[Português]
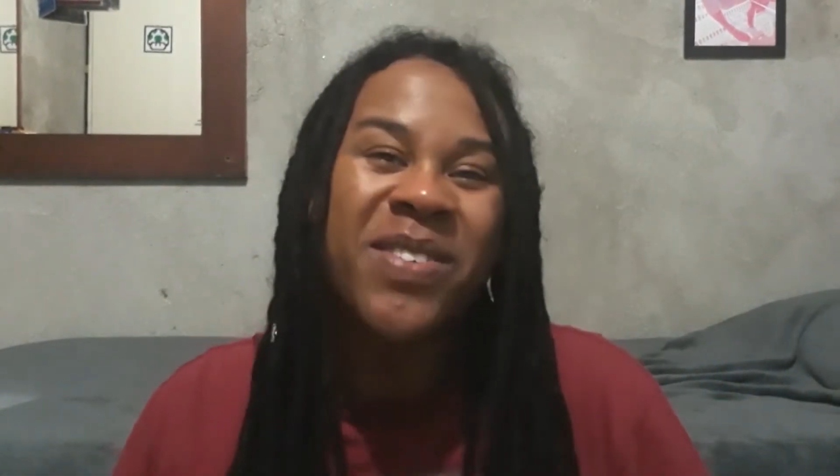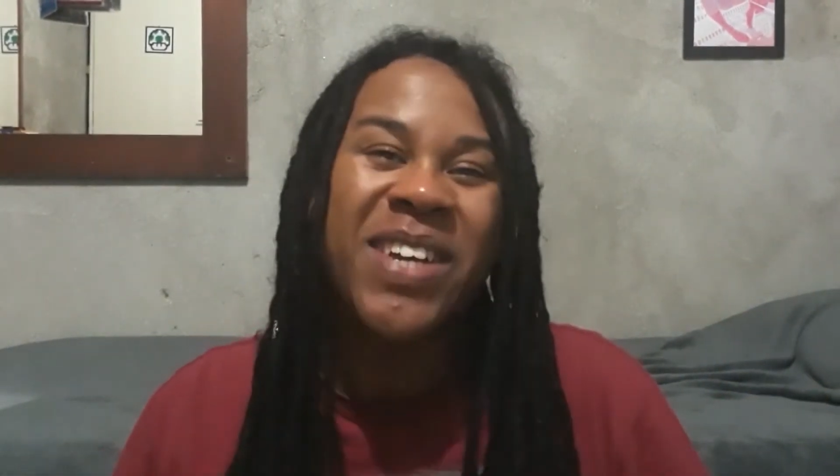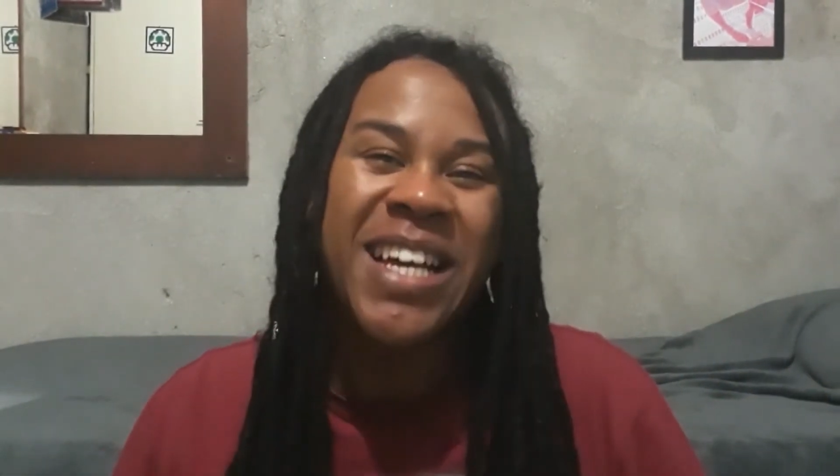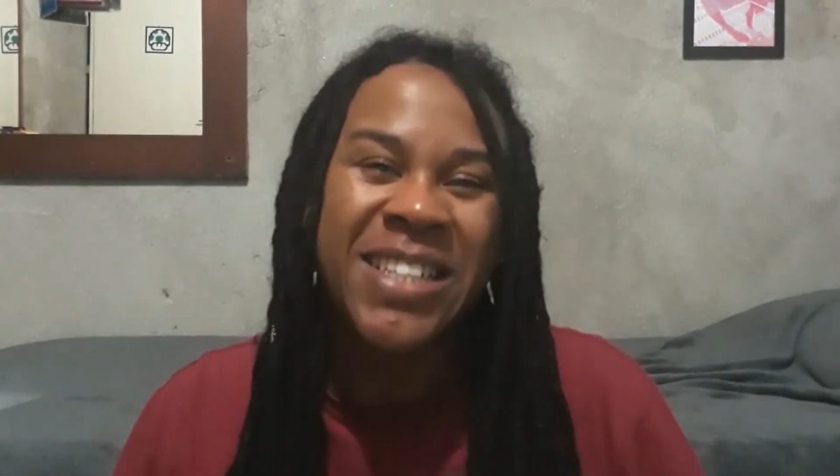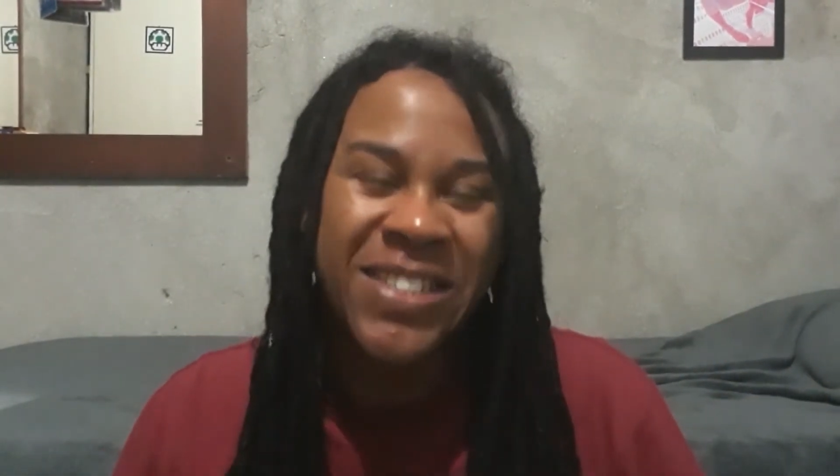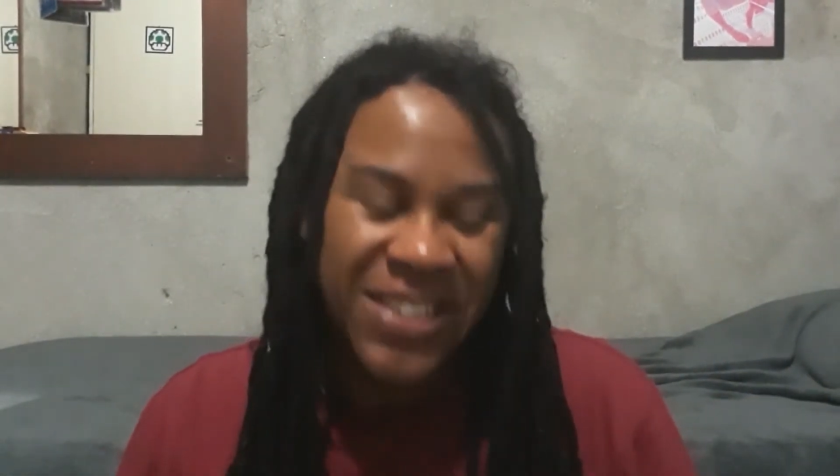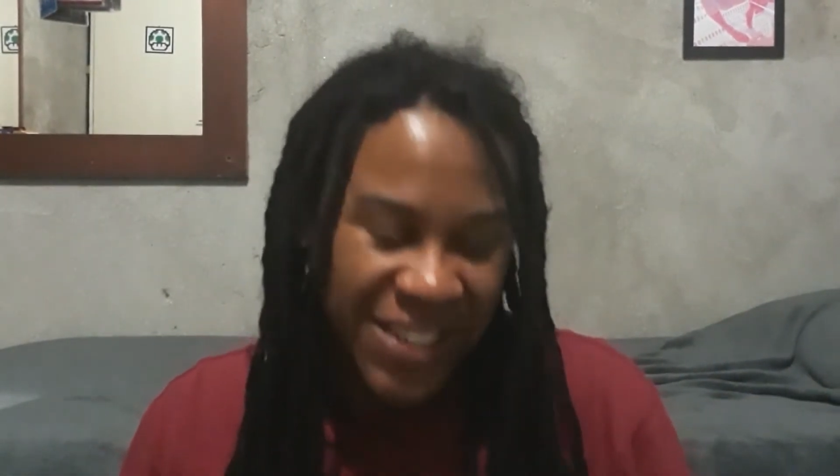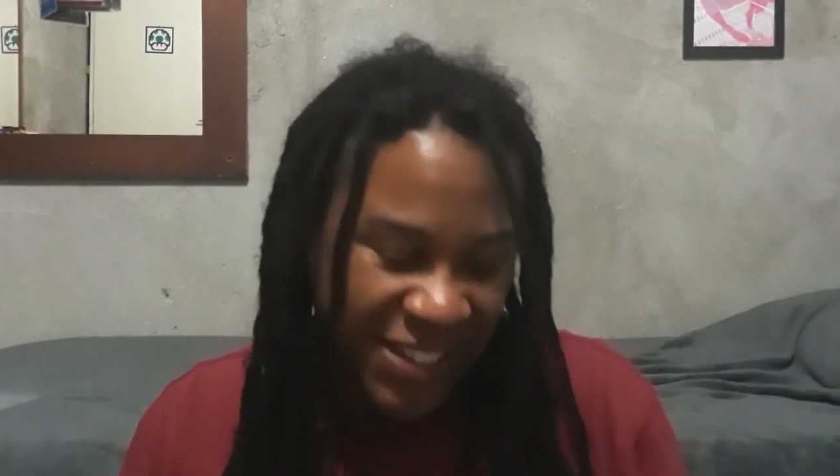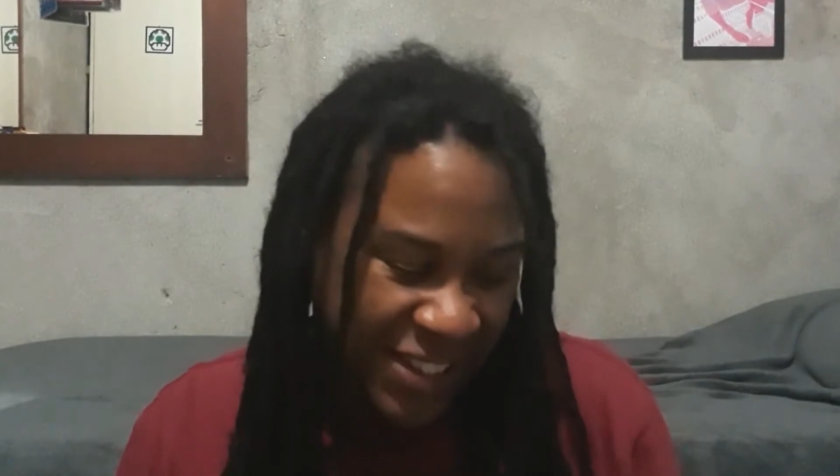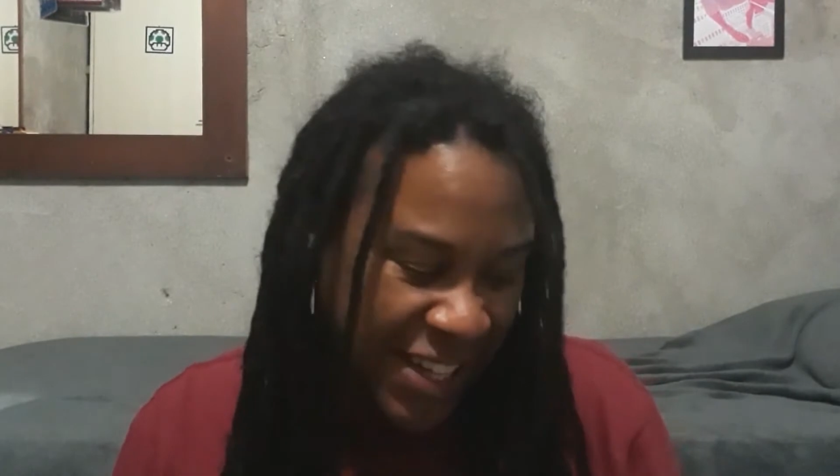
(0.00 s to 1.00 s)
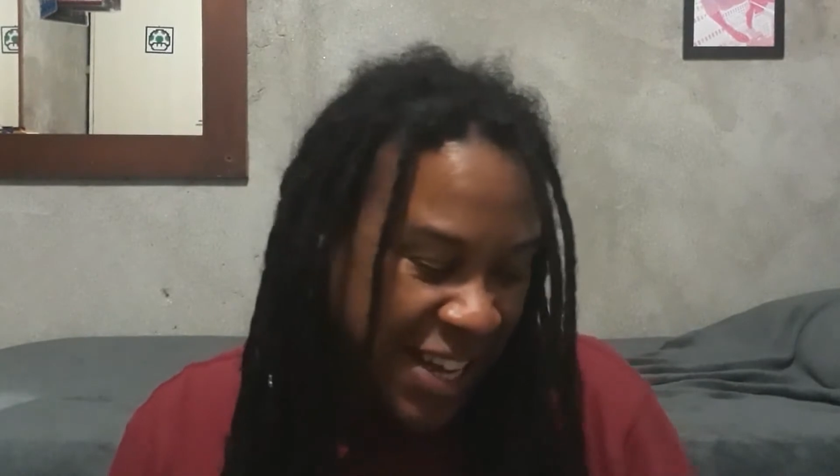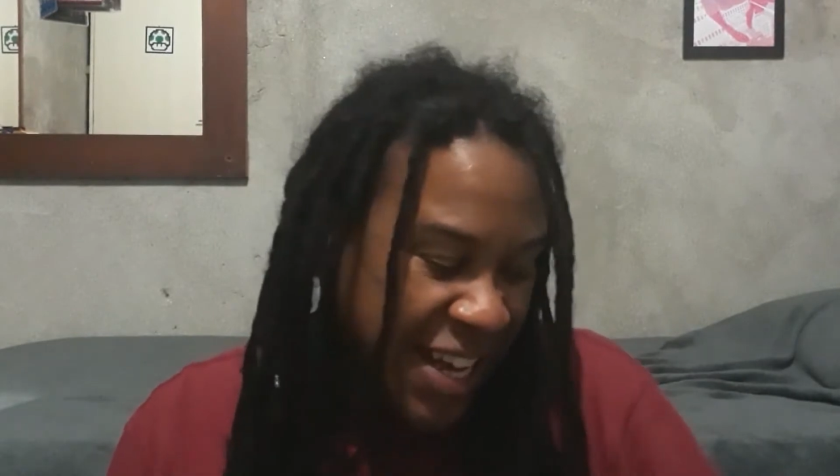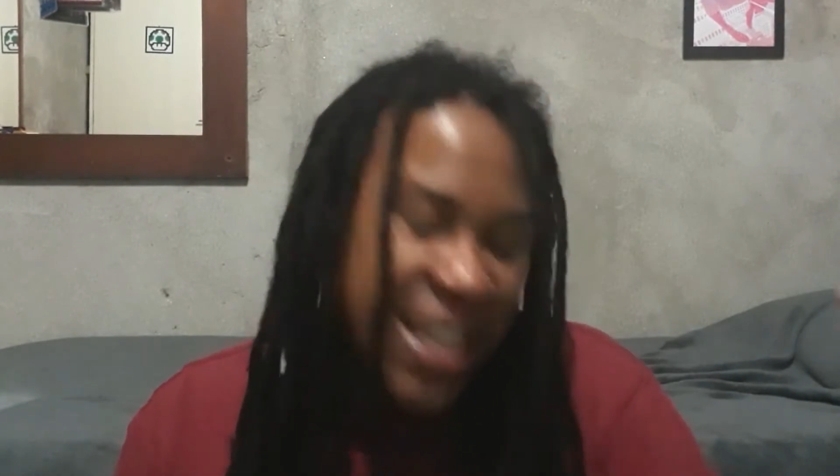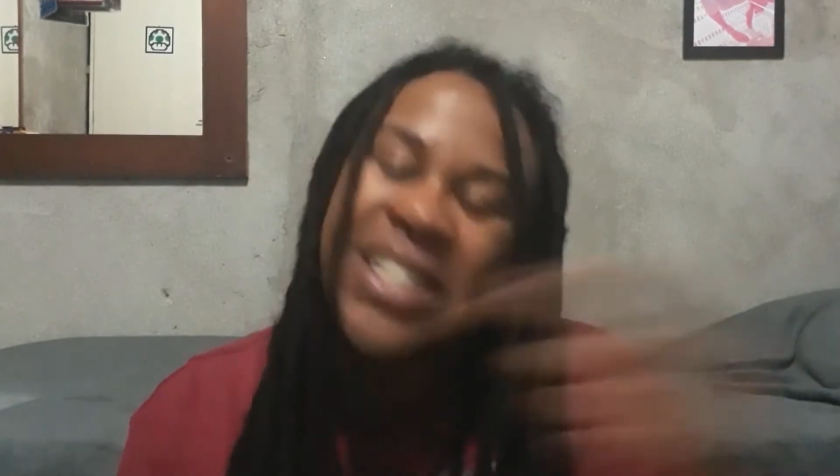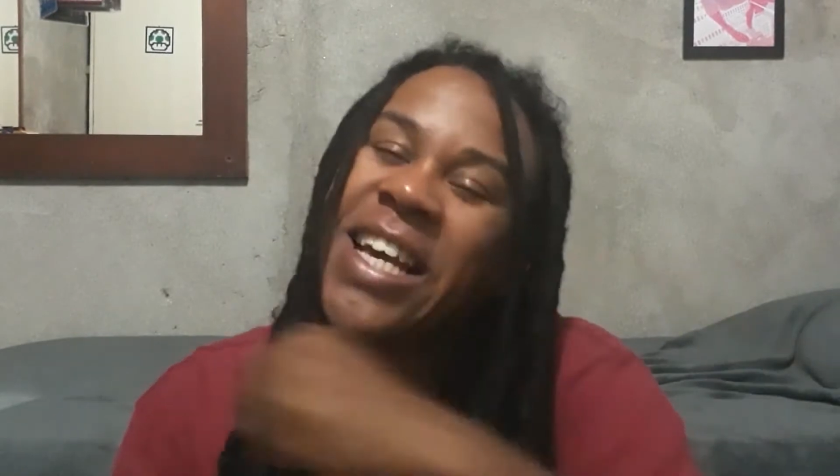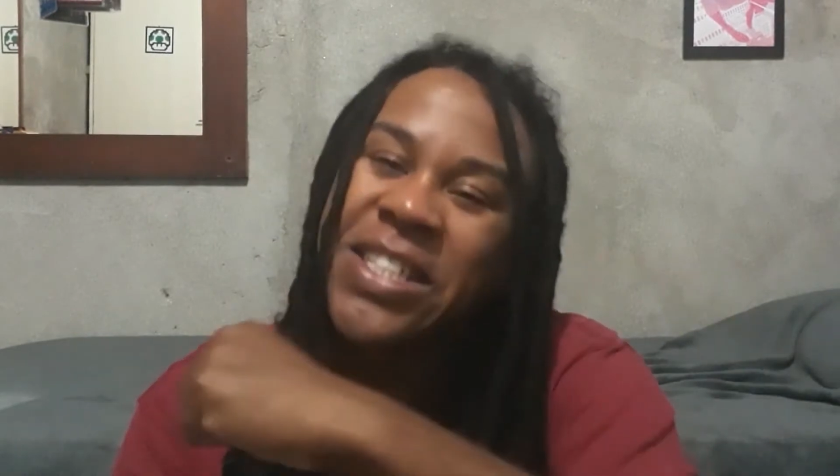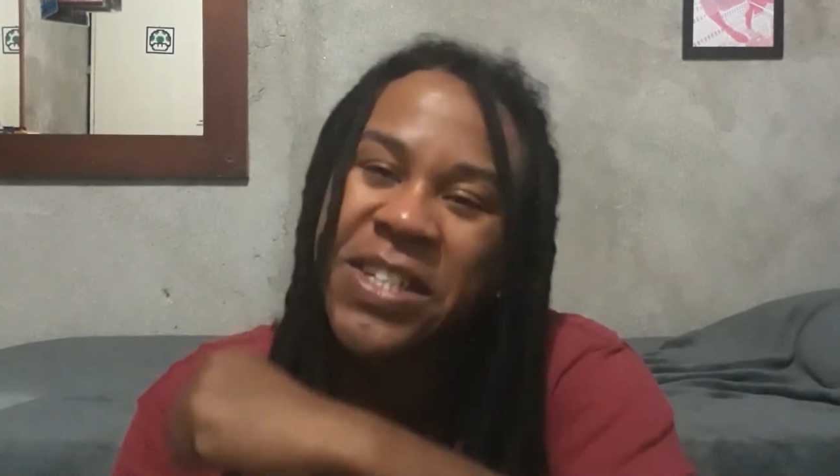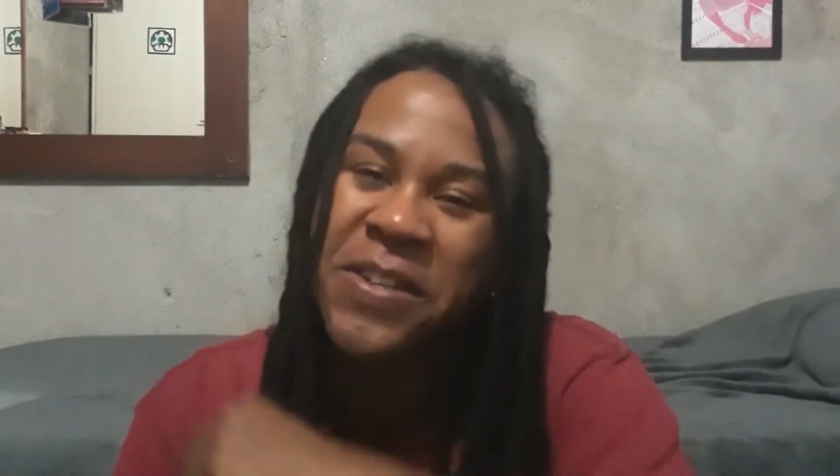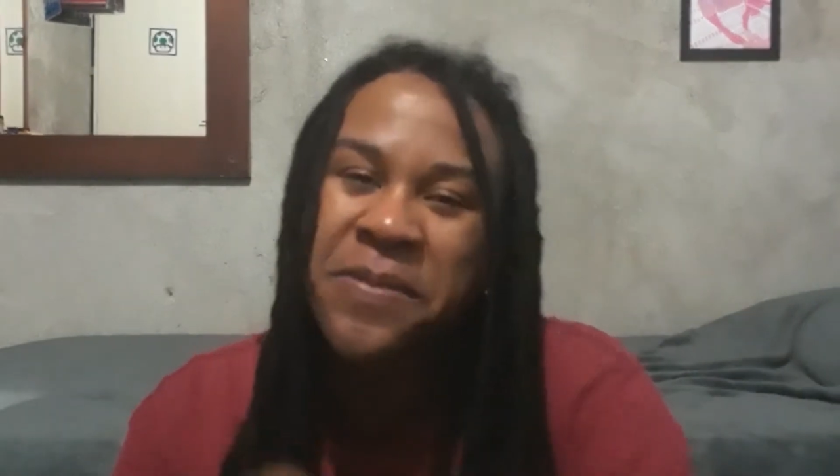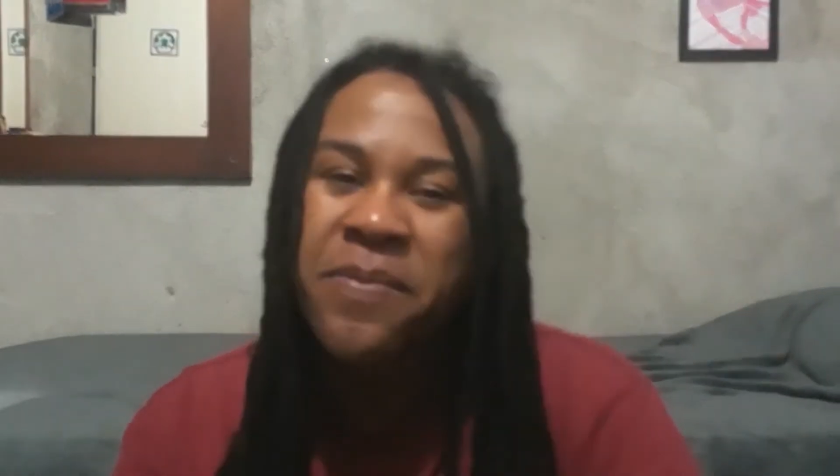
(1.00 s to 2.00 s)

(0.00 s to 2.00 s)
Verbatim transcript: boletos. E, gente,